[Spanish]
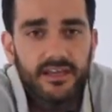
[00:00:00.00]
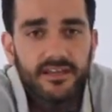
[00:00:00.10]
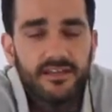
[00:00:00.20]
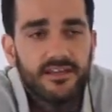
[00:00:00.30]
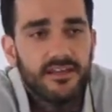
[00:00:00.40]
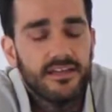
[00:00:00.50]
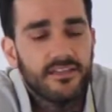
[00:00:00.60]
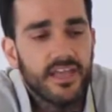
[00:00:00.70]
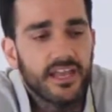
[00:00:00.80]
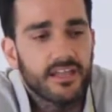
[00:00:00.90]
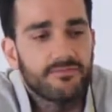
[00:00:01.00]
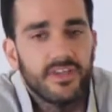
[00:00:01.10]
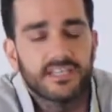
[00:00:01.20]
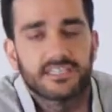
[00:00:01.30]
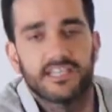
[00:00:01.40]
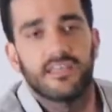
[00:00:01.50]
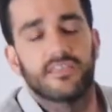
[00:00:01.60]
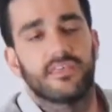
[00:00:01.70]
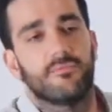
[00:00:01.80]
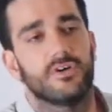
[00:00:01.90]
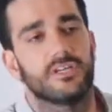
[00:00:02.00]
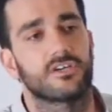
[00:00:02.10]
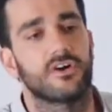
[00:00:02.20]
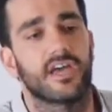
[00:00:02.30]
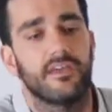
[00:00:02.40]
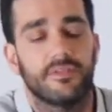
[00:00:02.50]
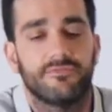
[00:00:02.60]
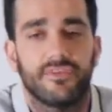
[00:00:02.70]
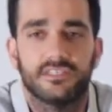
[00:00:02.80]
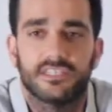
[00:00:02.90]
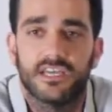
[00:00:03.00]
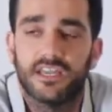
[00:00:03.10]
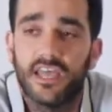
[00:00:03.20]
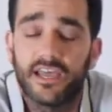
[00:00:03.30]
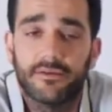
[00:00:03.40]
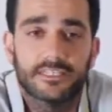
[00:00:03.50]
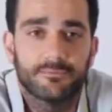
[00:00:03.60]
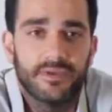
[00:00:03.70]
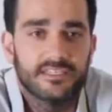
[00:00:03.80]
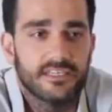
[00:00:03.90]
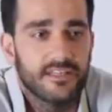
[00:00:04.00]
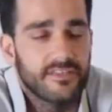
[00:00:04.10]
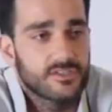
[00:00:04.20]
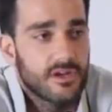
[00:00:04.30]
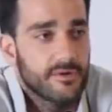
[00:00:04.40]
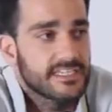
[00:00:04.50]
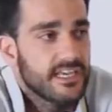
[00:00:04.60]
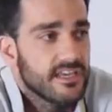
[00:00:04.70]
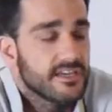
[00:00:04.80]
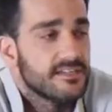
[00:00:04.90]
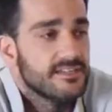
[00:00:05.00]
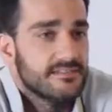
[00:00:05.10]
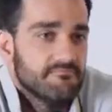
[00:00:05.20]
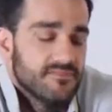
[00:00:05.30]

que se llama 100 metros. Es una película con Dani Rovira, Carla Lejalde, ¿Y por qué decidimos hacer esta película?